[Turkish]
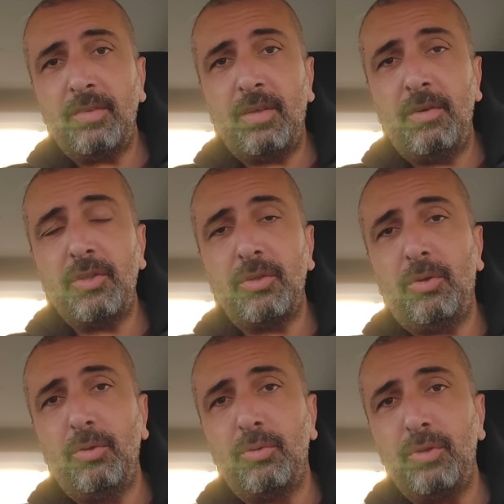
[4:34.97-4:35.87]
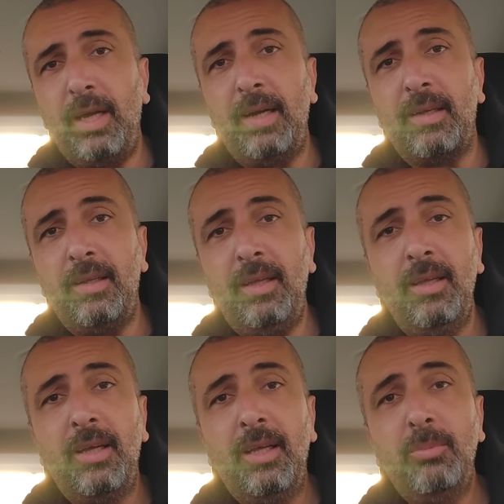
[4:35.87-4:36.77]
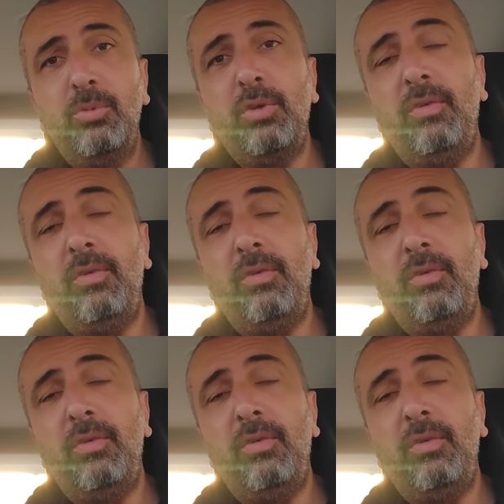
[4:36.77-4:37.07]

Savaşın olduğu yerde de bu